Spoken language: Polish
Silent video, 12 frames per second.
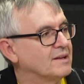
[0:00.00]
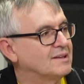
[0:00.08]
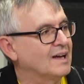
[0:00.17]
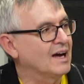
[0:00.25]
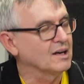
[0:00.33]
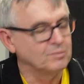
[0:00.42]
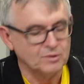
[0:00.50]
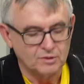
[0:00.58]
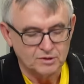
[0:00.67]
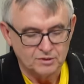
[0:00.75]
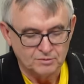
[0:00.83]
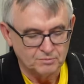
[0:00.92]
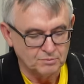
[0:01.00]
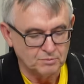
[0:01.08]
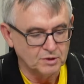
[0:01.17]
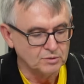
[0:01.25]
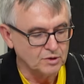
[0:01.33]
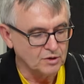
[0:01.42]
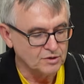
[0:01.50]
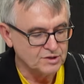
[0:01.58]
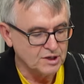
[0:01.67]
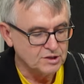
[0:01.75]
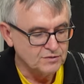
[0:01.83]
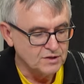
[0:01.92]
E, tak, było to, był to
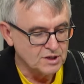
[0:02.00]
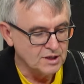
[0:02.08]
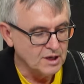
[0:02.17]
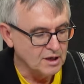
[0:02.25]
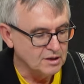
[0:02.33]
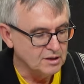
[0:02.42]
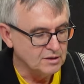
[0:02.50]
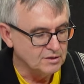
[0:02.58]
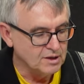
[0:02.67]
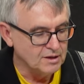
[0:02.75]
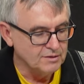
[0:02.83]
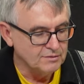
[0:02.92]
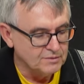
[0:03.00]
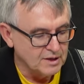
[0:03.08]
rodzaj ćwiczenia i te,